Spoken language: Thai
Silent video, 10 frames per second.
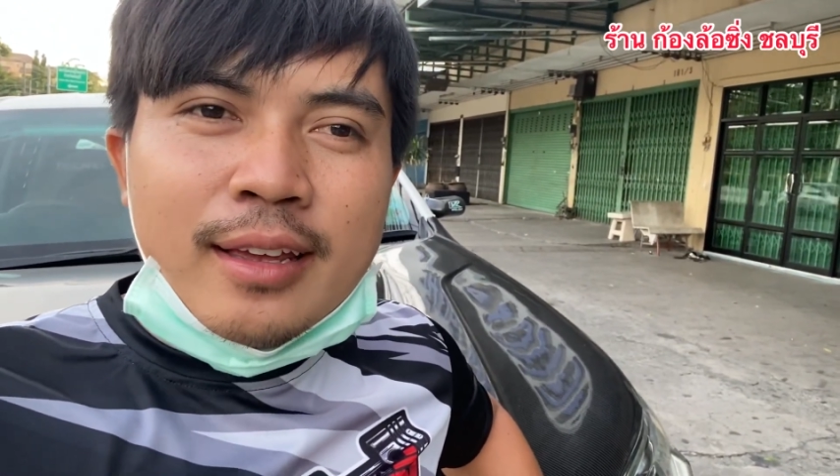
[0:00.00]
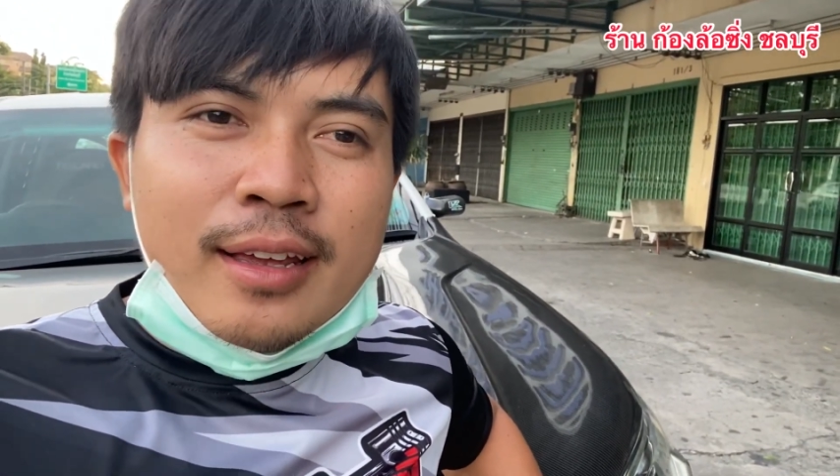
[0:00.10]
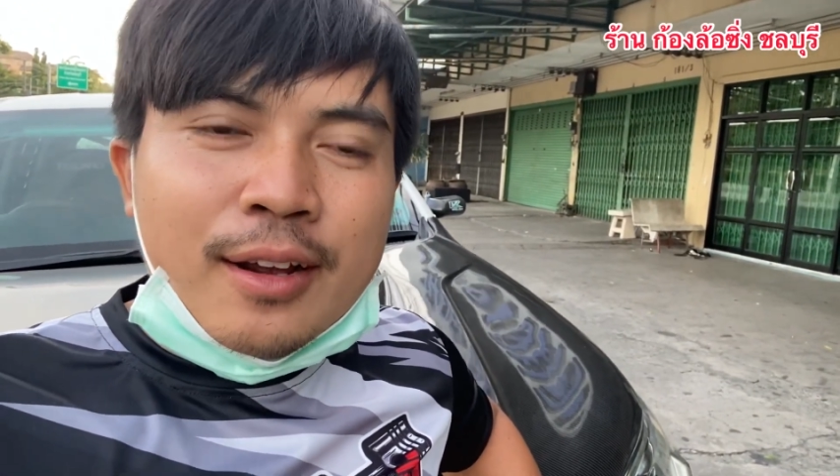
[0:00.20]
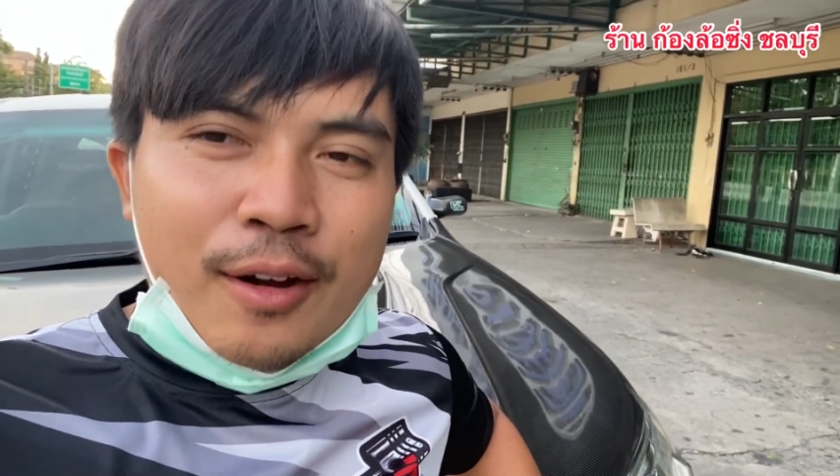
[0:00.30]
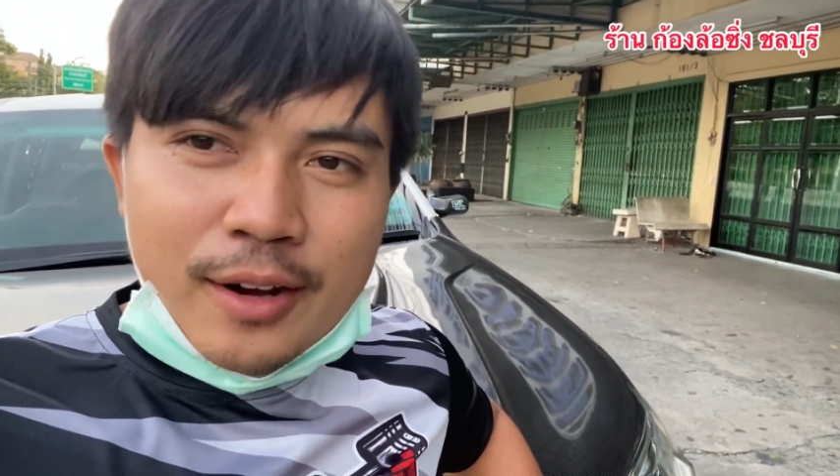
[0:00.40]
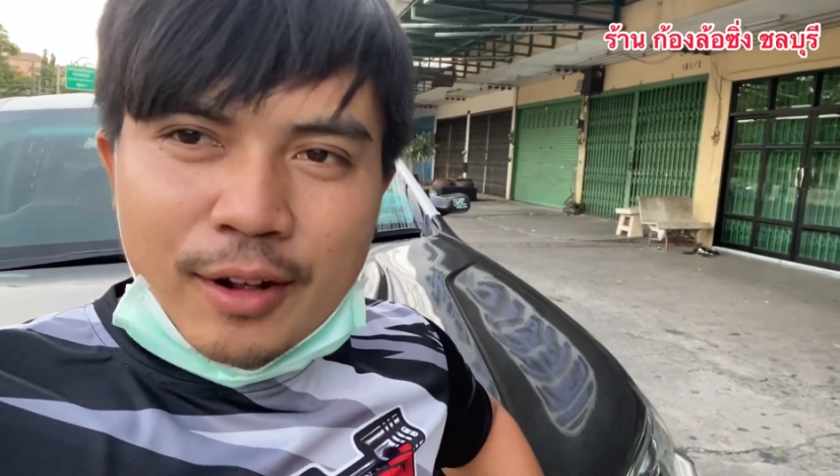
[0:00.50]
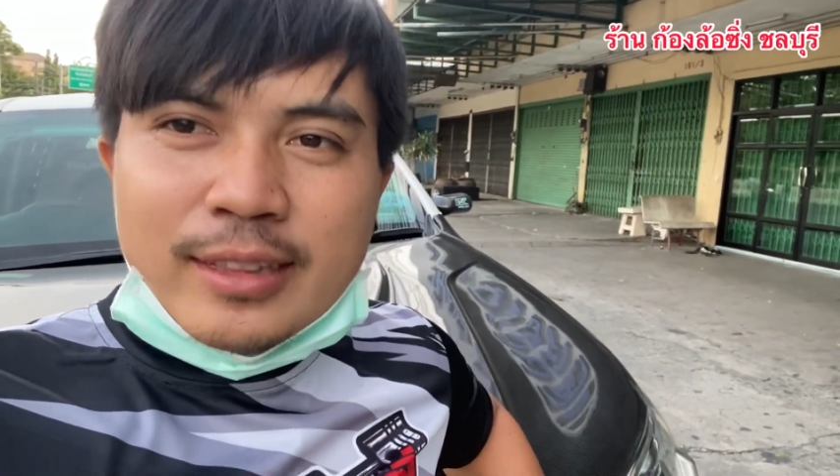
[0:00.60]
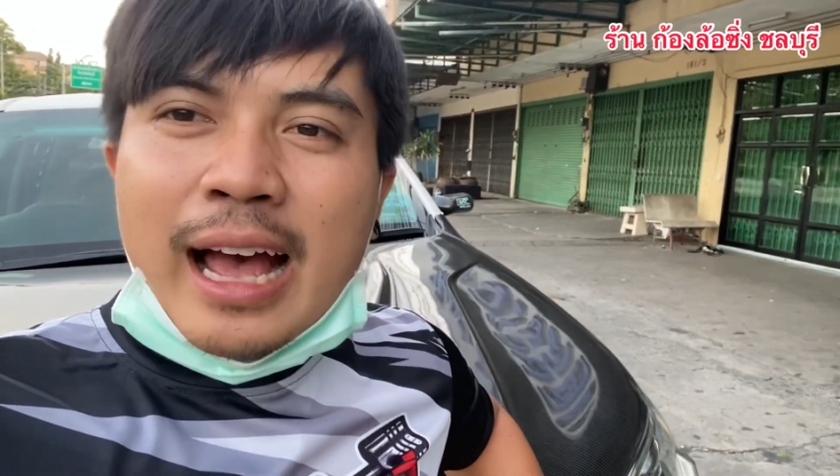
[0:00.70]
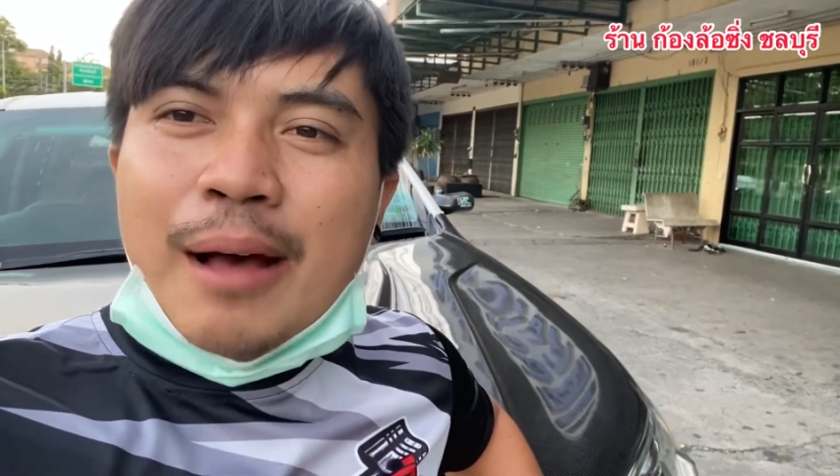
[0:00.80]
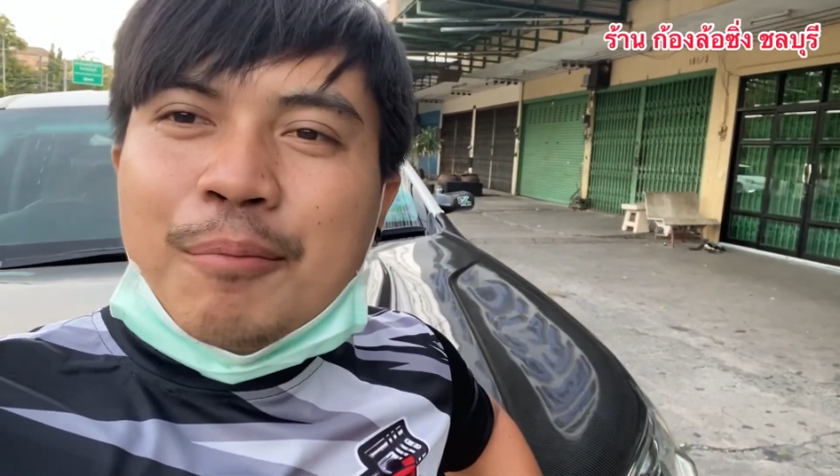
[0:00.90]
ก็เดี๋ยว
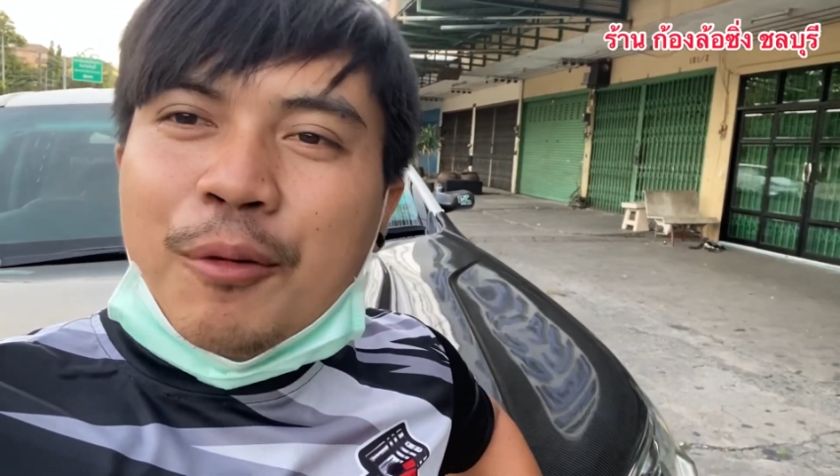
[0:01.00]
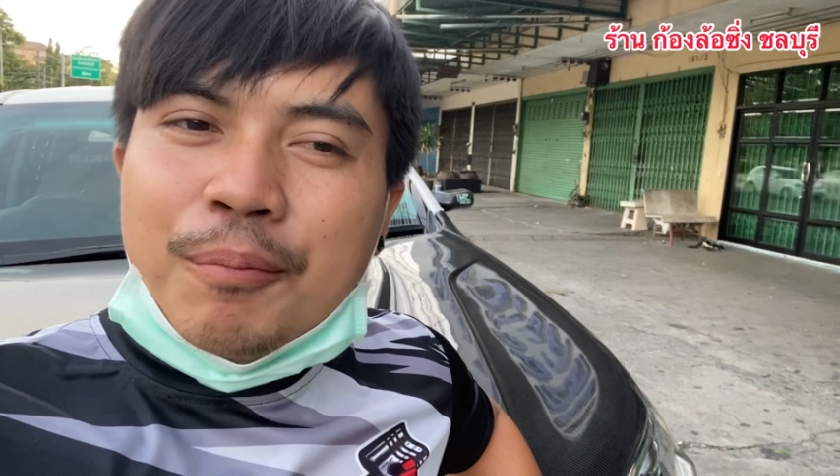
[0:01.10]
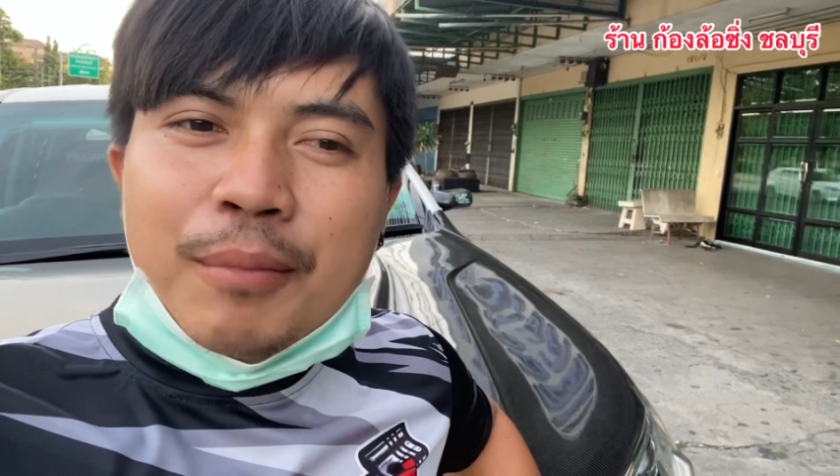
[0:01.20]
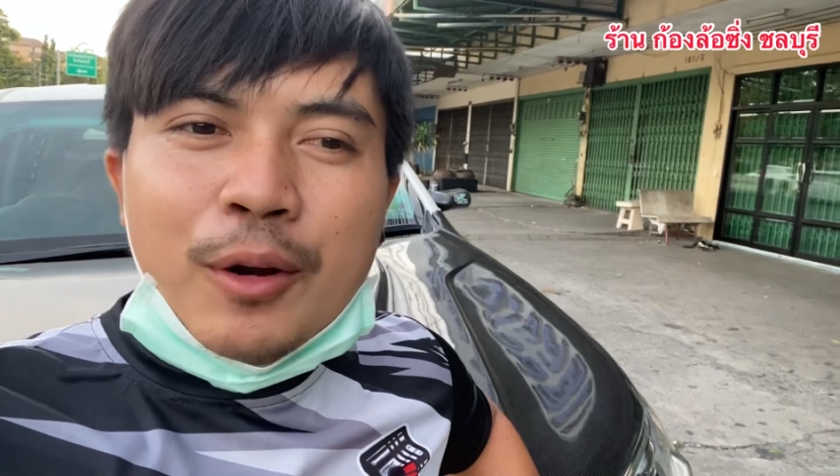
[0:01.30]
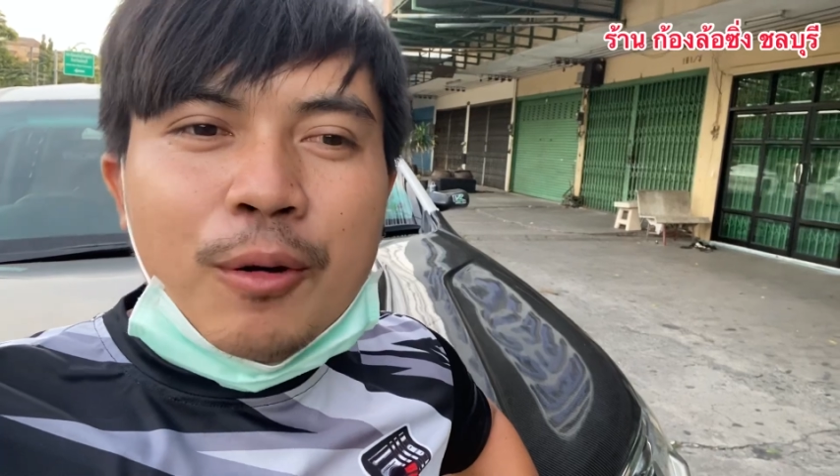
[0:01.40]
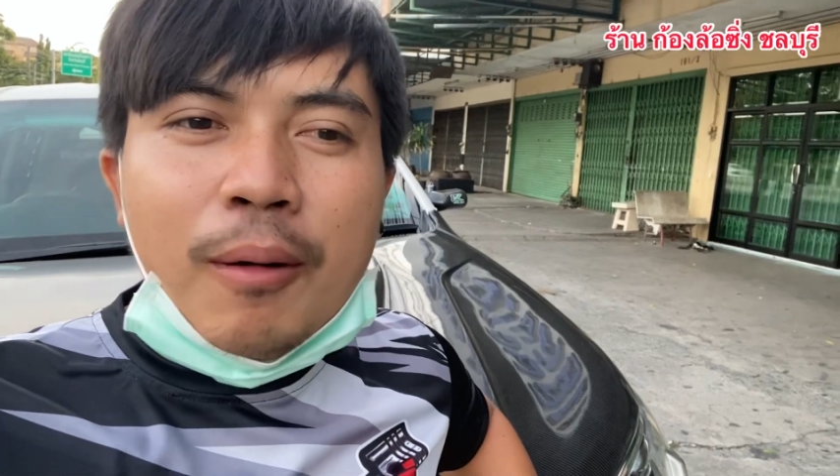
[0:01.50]
ตามผมมาดู